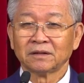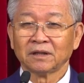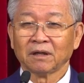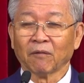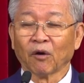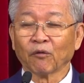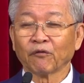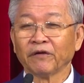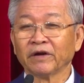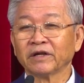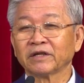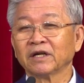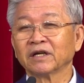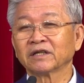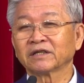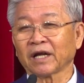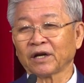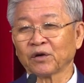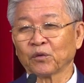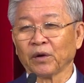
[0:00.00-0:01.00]
một viên chức
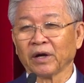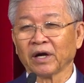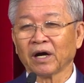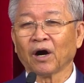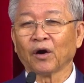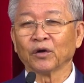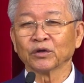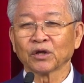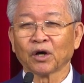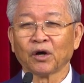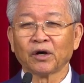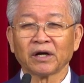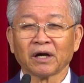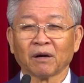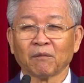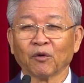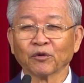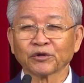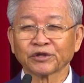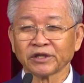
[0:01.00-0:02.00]
chánh quyền hỏi tôi
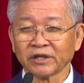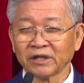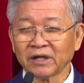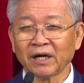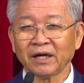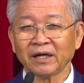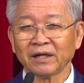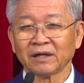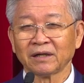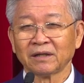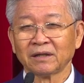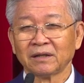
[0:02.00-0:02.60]
rằng mục sư ơi,